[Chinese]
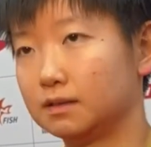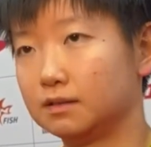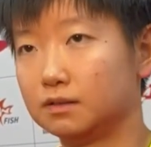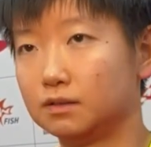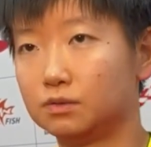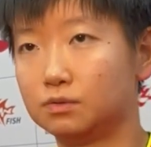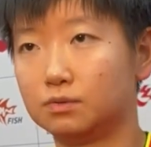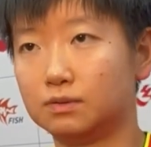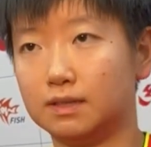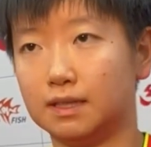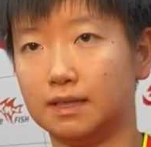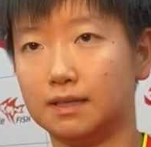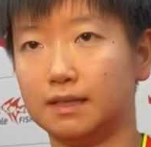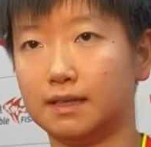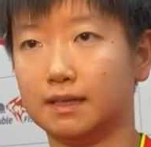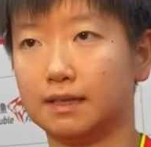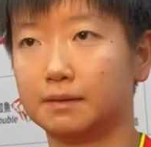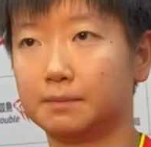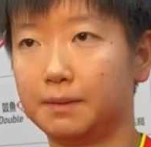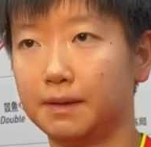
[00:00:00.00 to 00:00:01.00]
可能互相
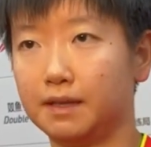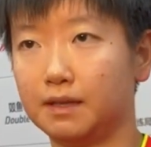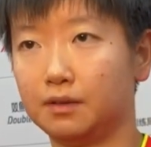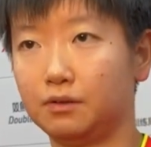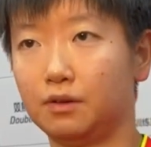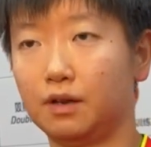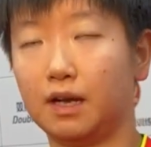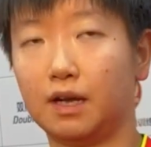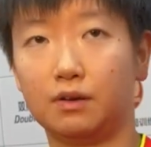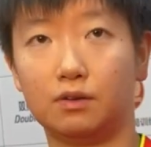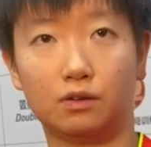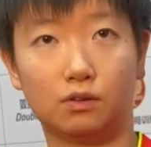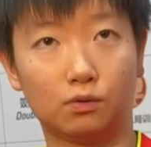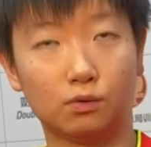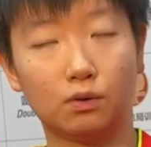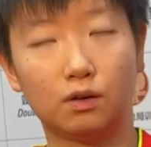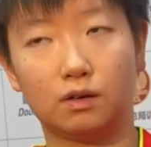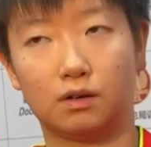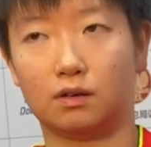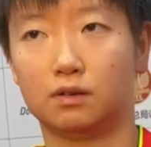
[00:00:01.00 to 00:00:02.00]
也配的越来越
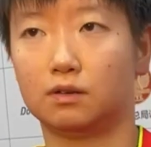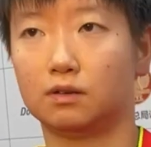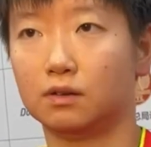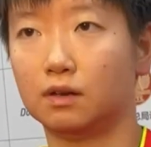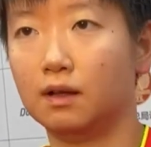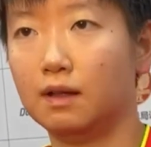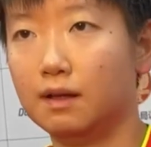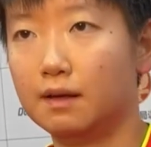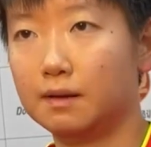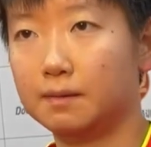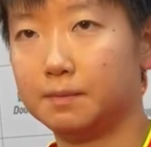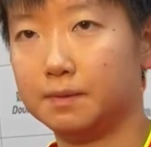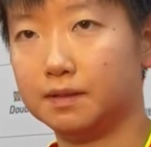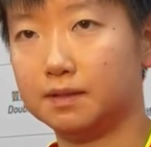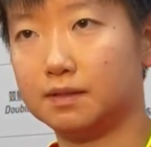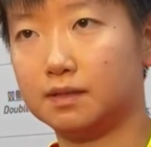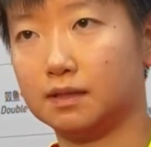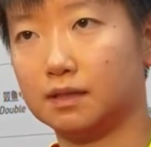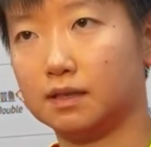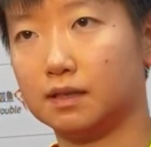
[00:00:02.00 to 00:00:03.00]
多，然后彼
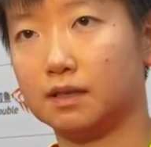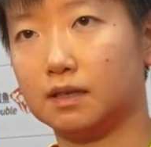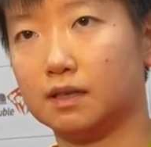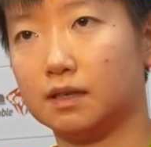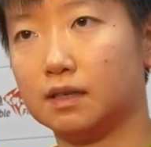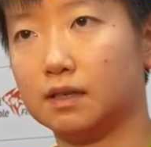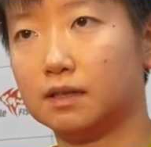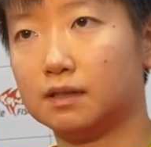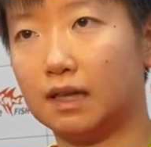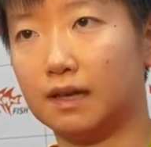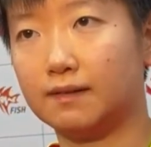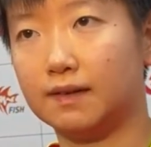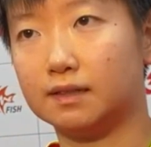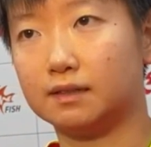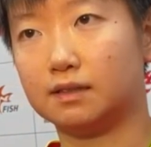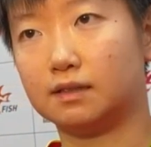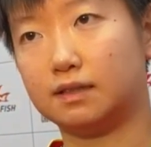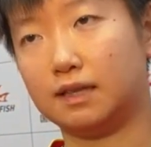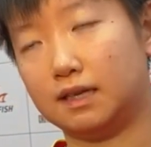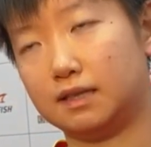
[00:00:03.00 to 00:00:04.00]
此的打法
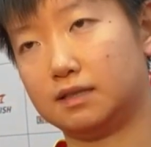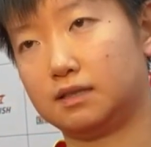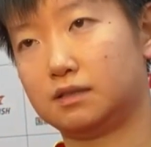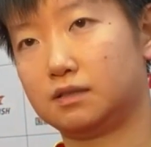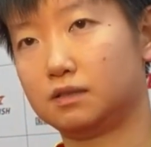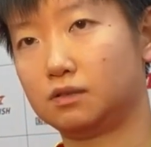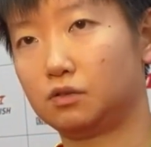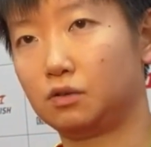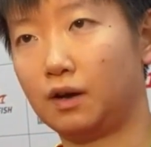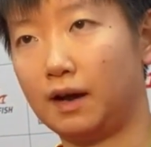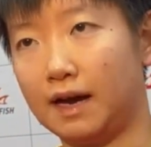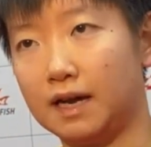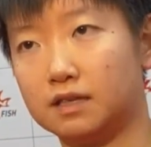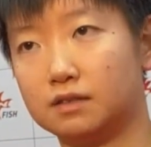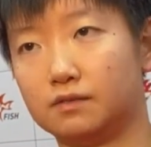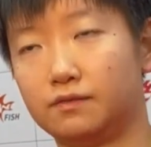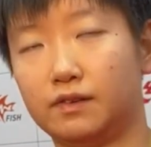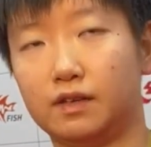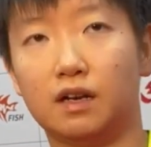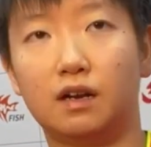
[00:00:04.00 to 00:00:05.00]
特点其实都还
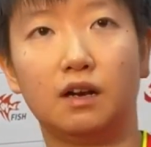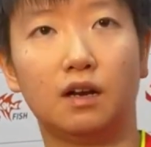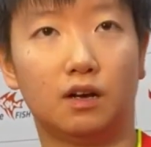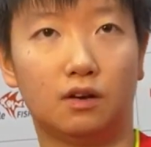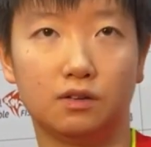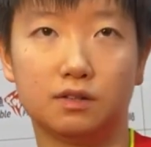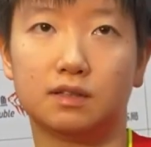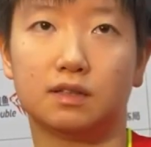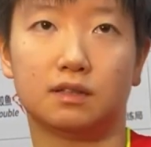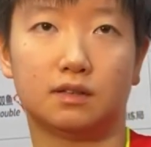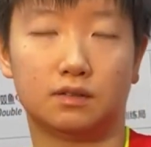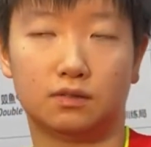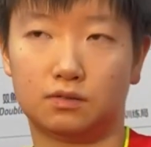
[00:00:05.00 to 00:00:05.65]
是非常了解的。